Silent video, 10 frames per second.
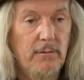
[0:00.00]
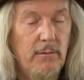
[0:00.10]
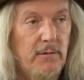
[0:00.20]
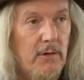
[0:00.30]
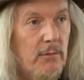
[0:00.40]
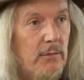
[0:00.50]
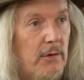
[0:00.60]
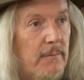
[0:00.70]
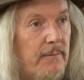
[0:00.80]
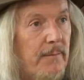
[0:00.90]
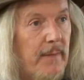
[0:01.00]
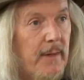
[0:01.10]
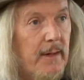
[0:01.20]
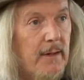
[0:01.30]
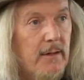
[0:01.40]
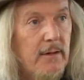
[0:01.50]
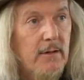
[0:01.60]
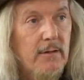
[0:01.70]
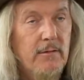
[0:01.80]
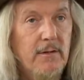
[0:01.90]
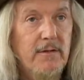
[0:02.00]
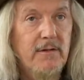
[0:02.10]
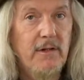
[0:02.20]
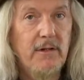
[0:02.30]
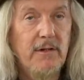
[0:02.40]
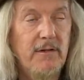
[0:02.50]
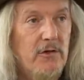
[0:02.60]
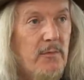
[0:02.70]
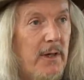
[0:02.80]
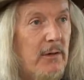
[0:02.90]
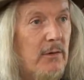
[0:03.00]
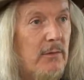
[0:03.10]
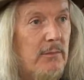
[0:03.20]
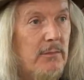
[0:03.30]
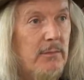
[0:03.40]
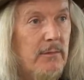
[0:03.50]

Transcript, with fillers: fünf Jahrhunderten. Und das ist ein Riesenspektrum.